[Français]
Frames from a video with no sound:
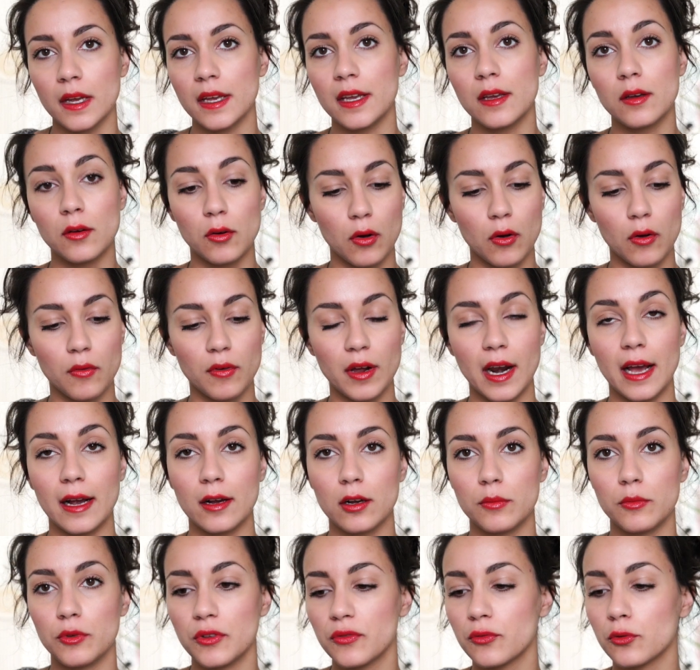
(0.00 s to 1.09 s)
Et euh, voilà,
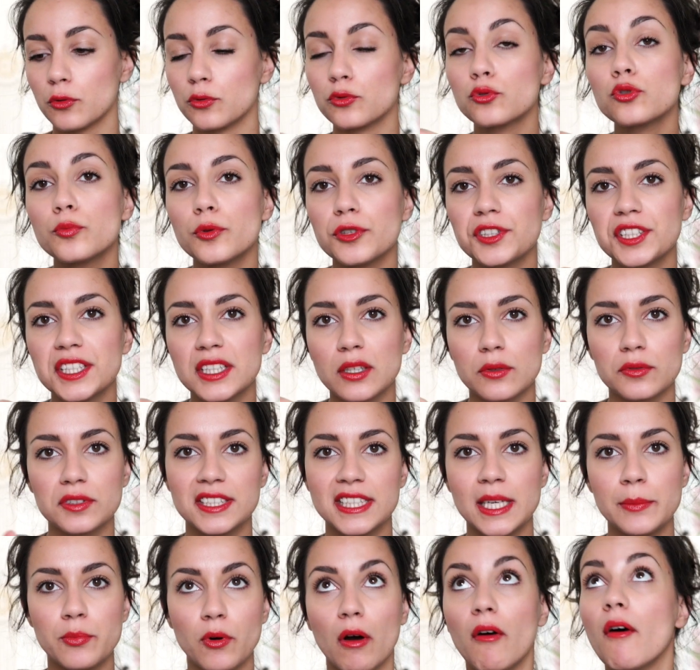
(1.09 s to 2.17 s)
comme il faut une toute petite
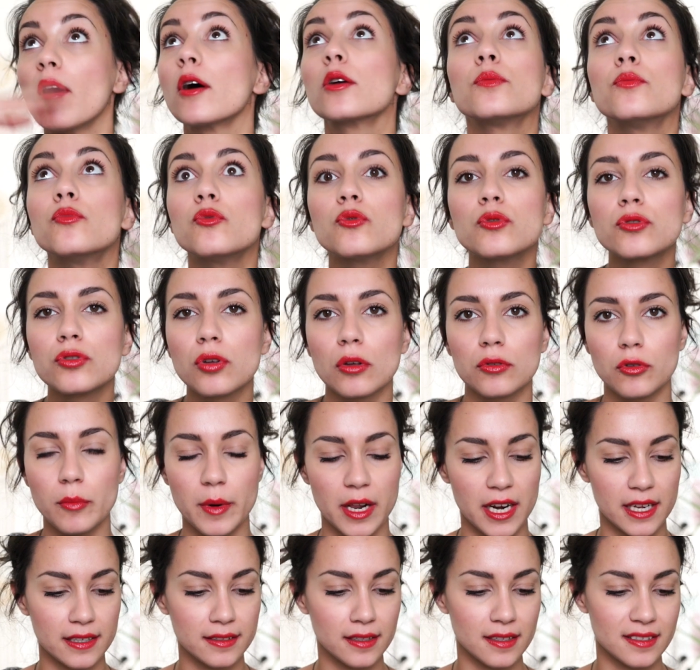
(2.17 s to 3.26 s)
quantité pour avoir une mousse de
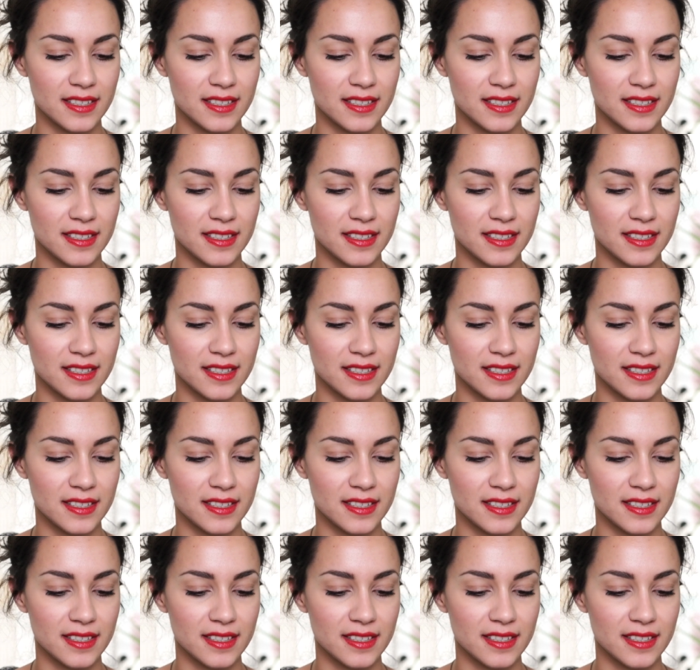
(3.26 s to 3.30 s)
malade,